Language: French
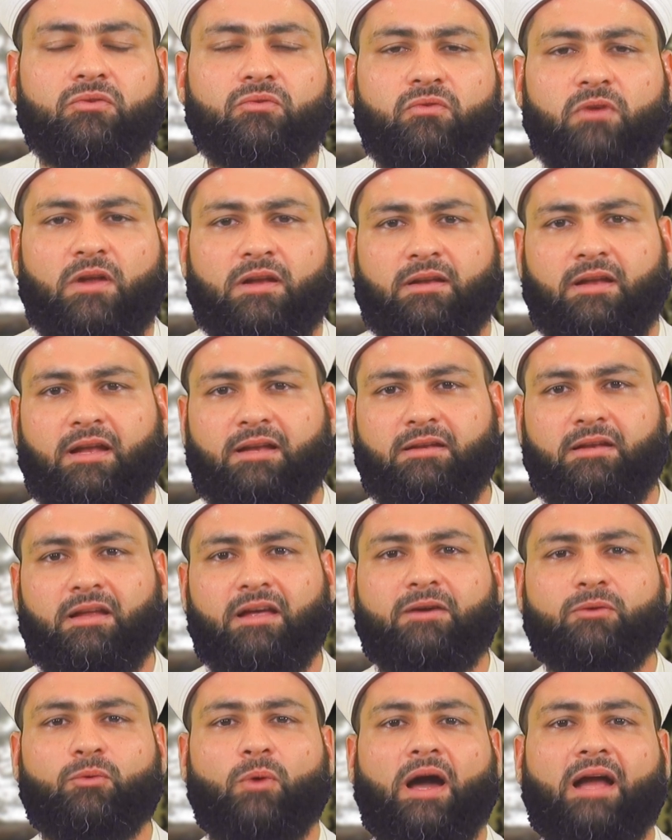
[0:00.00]

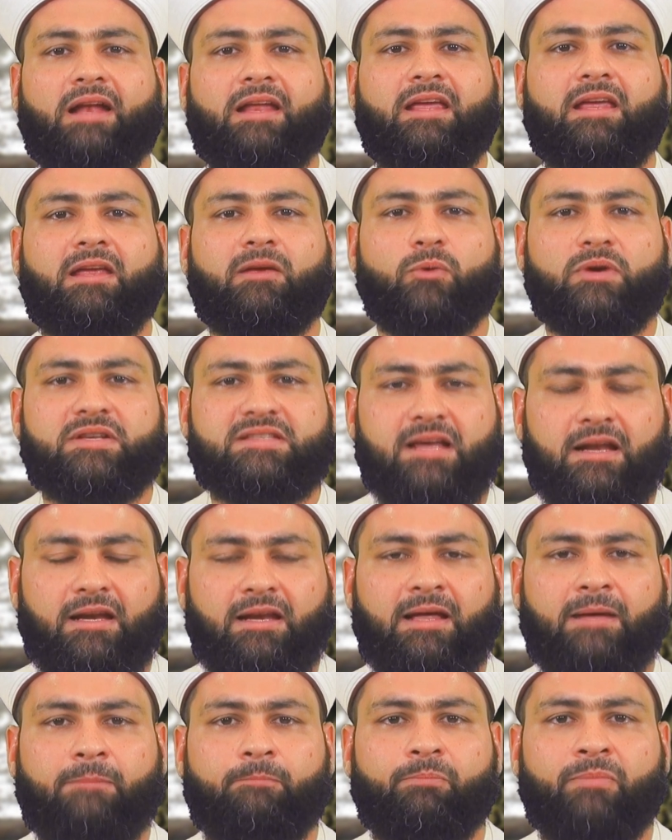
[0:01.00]
sallallahu alayhi wa
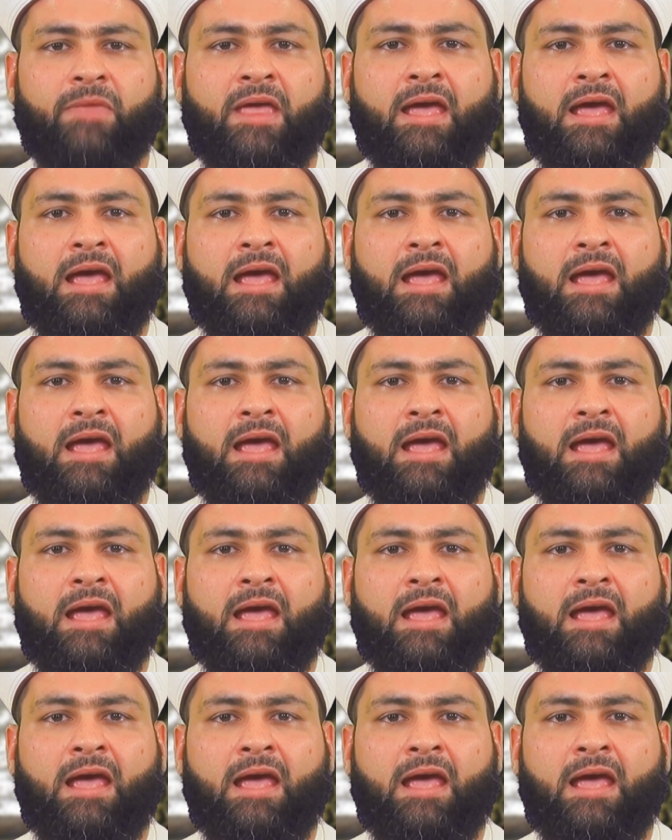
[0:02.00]
sallam,